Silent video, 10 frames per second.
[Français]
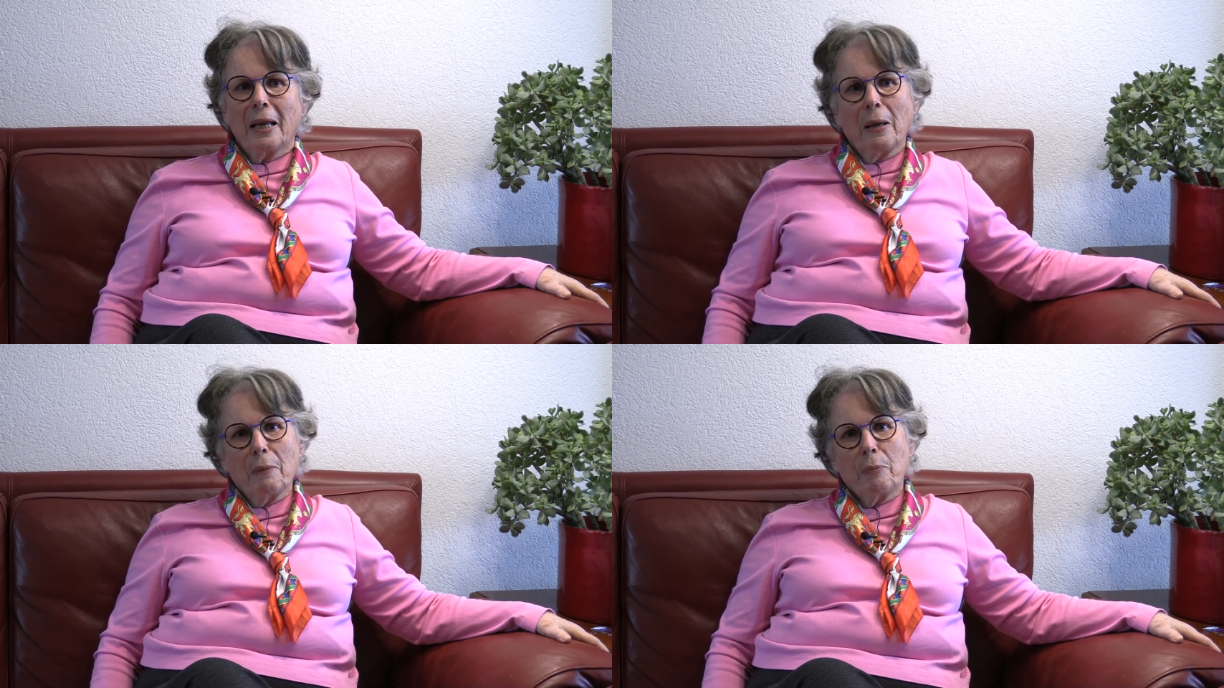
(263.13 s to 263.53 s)

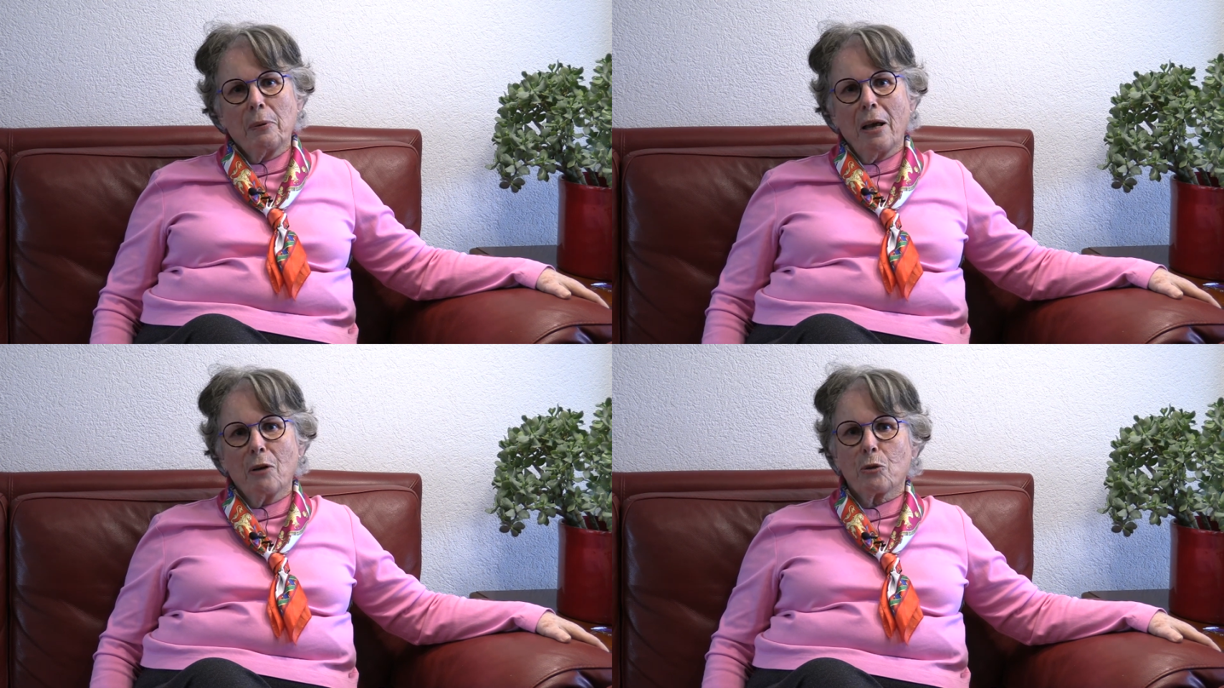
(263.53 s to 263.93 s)
Et
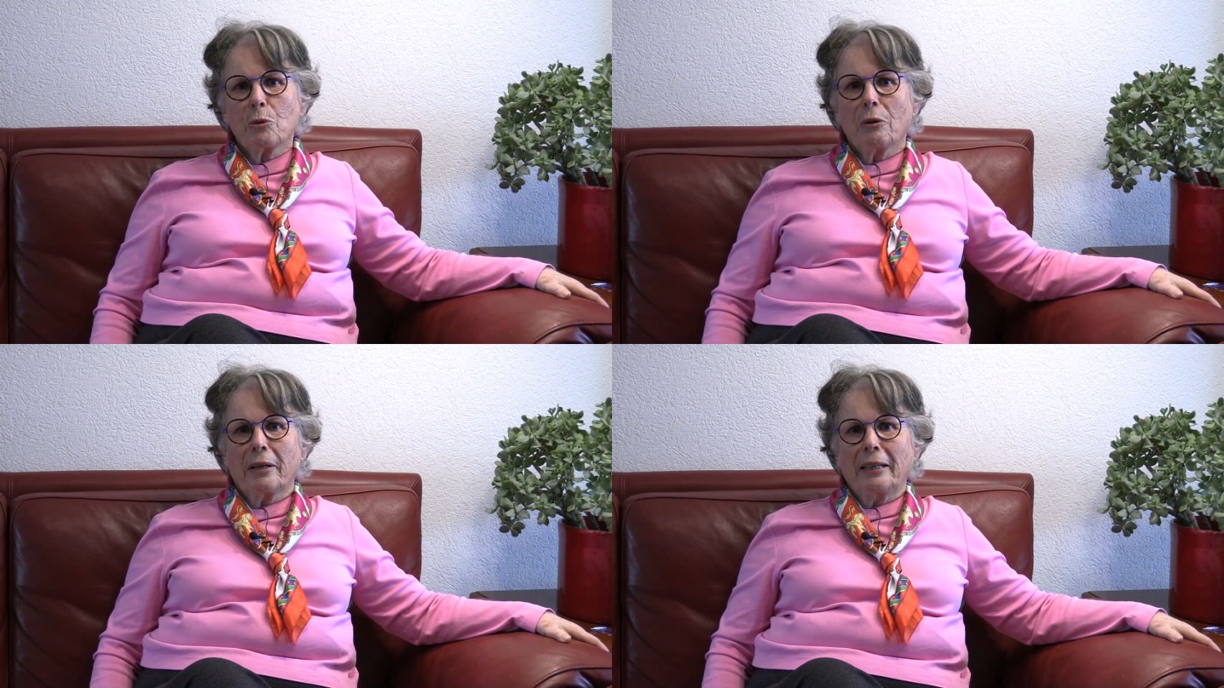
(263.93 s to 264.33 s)
puis un
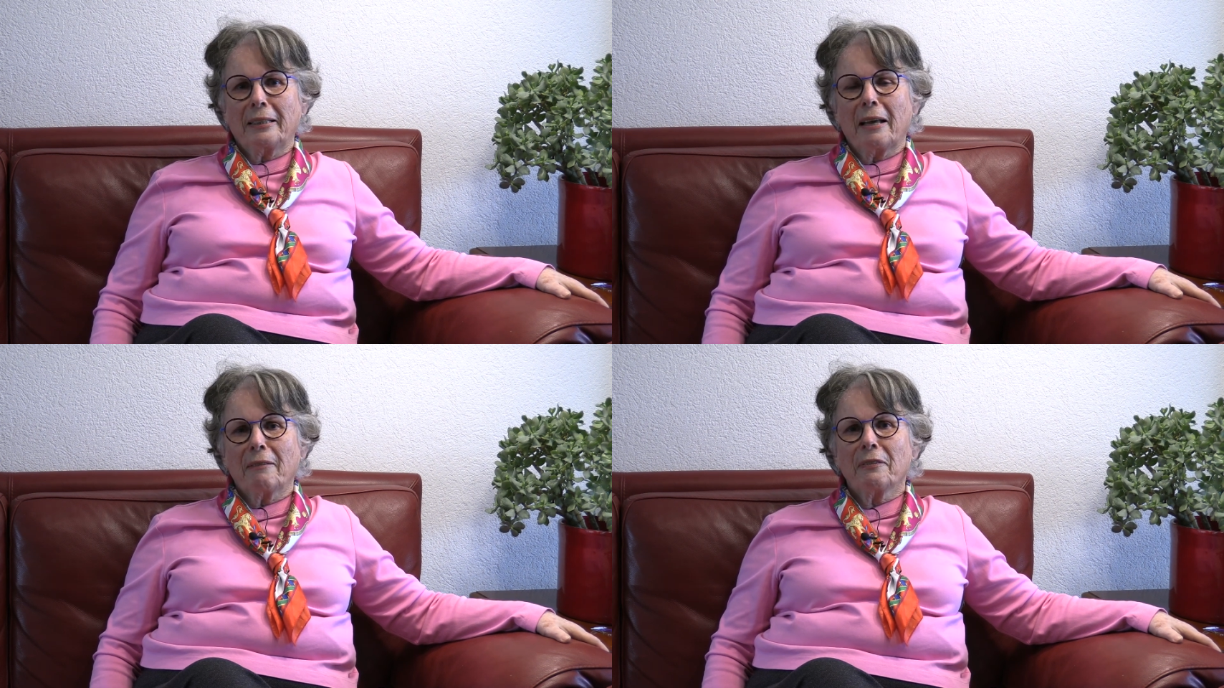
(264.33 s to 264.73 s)
jour, on a
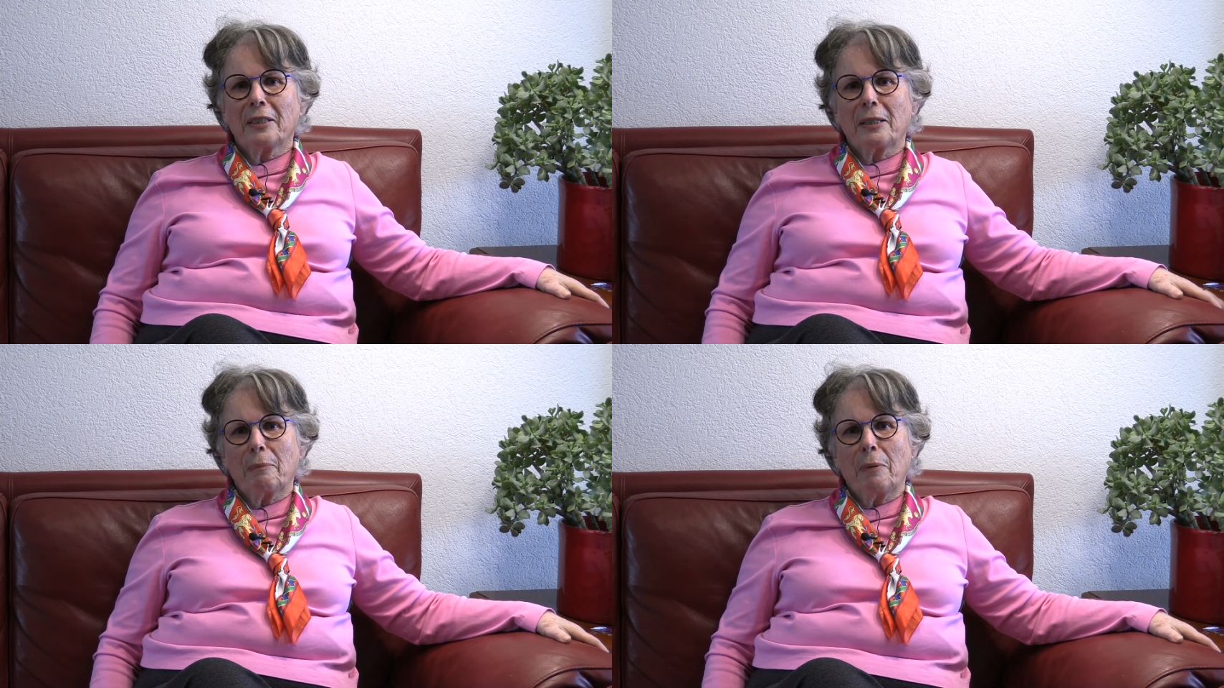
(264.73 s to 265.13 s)
été invité